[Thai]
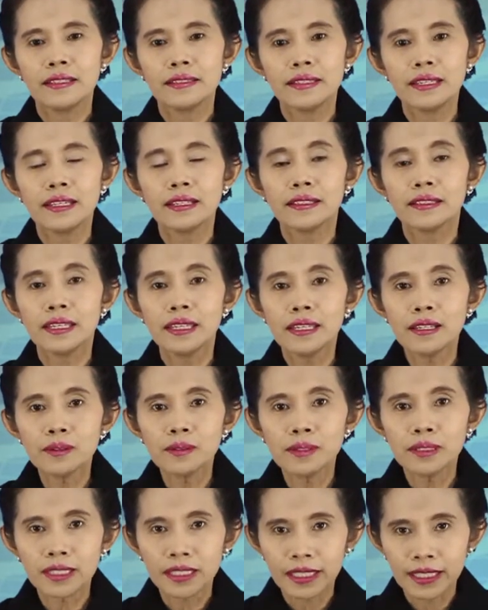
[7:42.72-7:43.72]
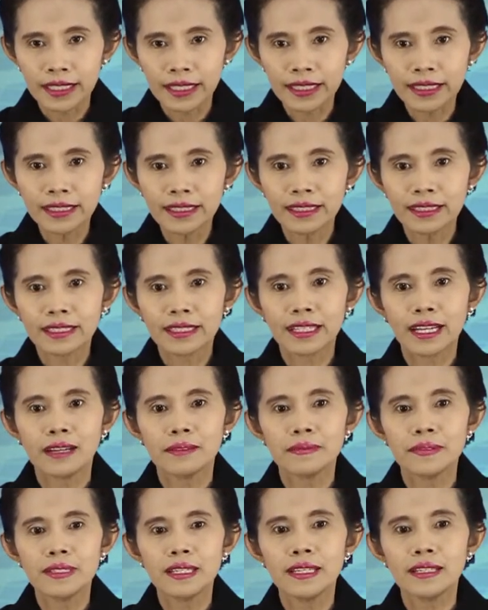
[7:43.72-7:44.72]
สิ่งที่คุณคิดกั
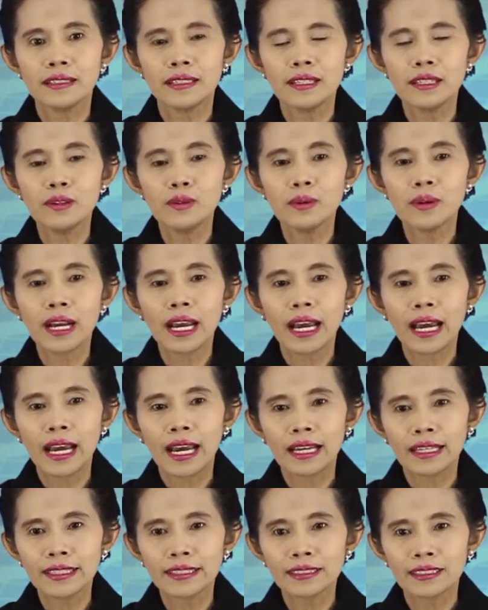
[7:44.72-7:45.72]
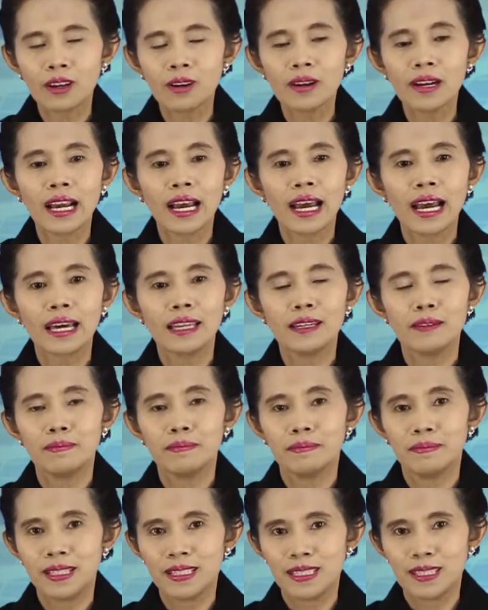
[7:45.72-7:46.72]
บสิ่งที่ลูกค้าต้องการ
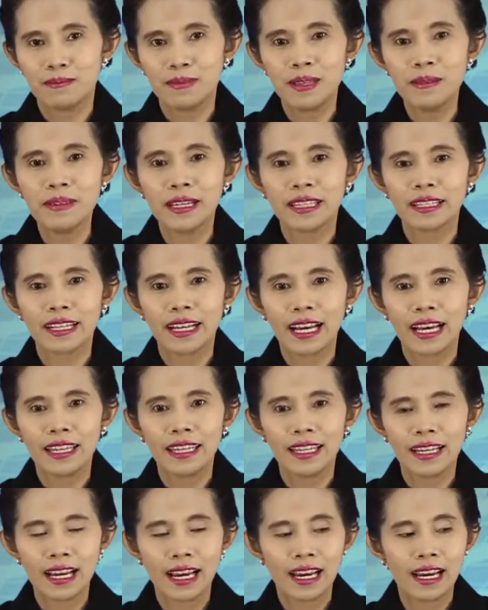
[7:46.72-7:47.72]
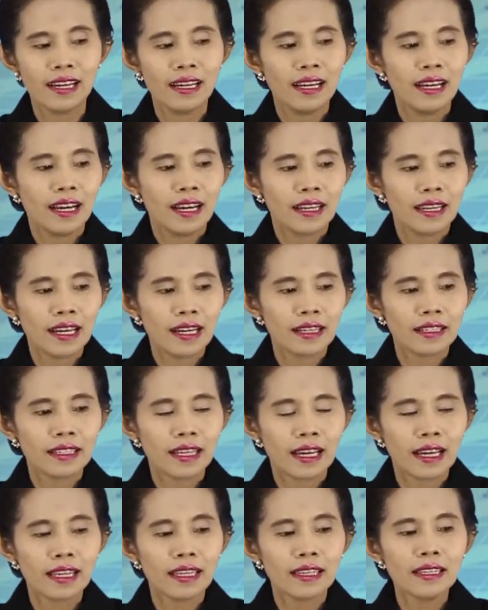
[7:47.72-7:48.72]
มันจะไม่เหมือนกันนะคะ ดัง
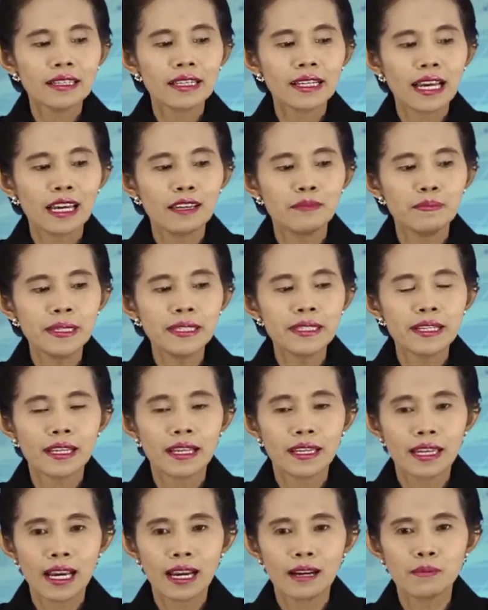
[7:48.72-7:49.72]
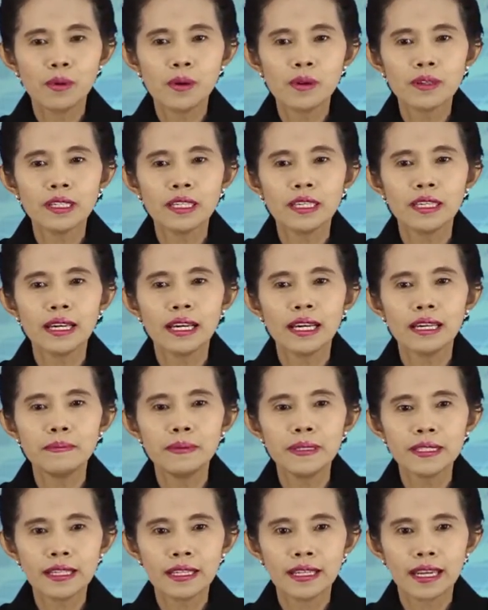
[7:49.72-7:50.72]
นั้นการพิจารณาพวกนี้ให้
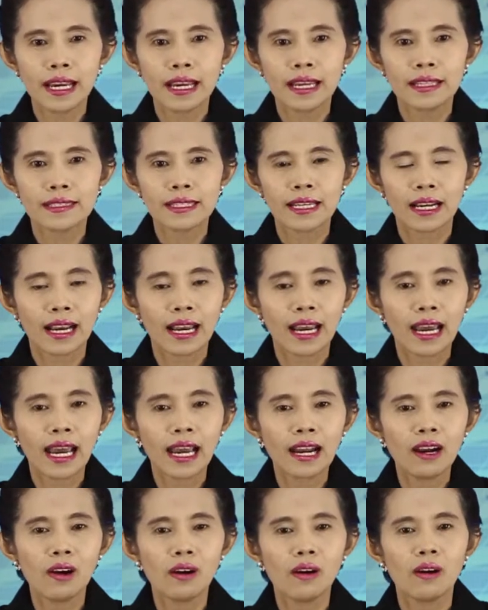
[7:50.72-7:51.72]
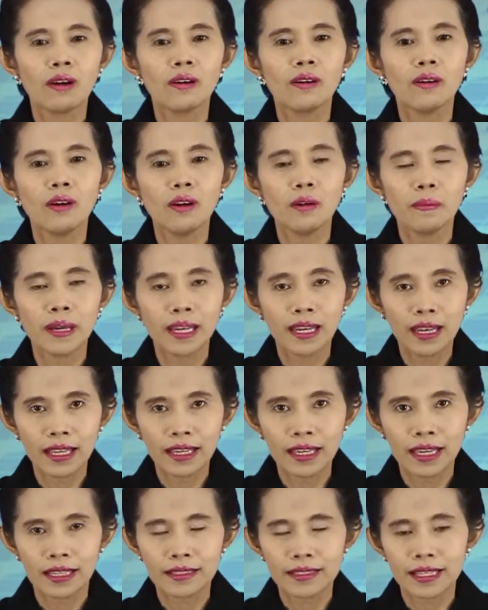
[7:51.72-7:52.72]
พิจารณาจากค่าของ Open
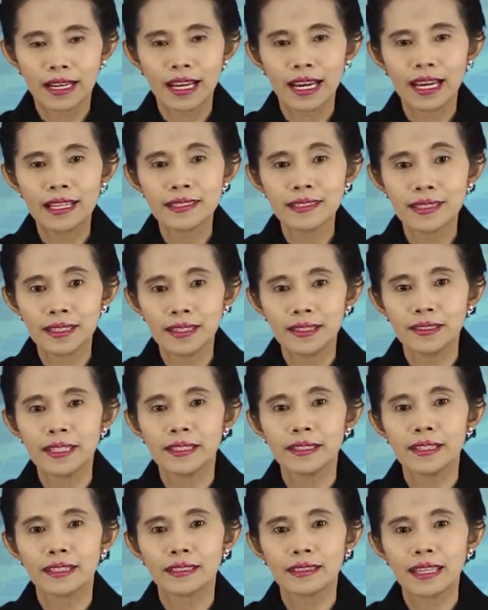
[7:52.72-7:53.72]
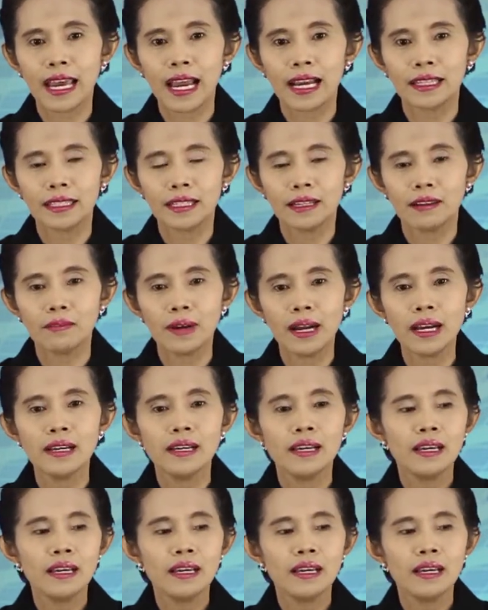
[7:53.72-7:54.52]
Rate จากค่าสถิติต่างๆนะคะว่า